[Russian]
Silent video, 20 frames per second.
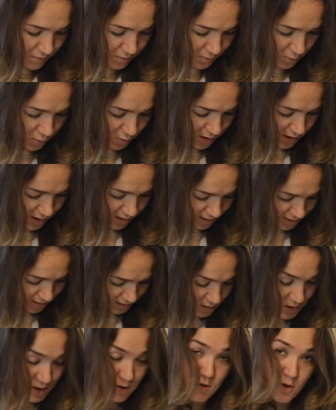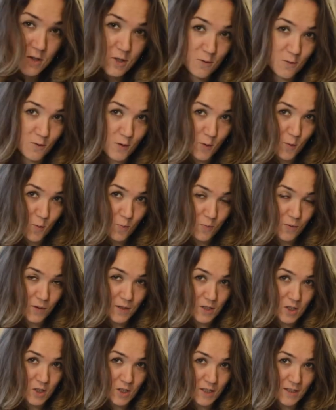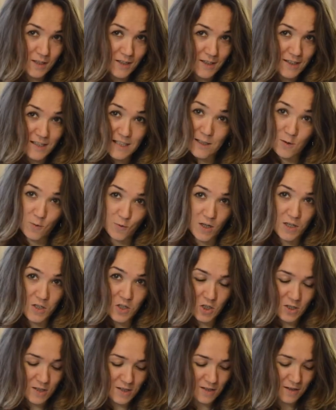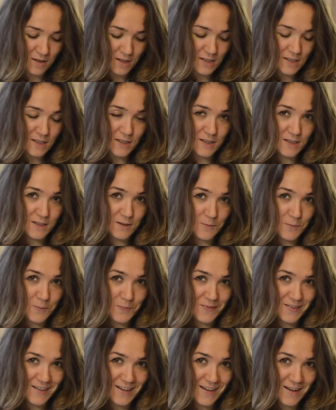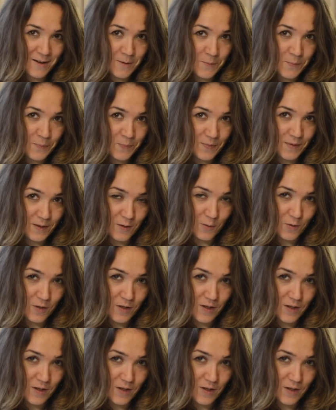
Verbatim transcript: вот так, свесившись в таком положении, если он, конечно, согласится. Вот.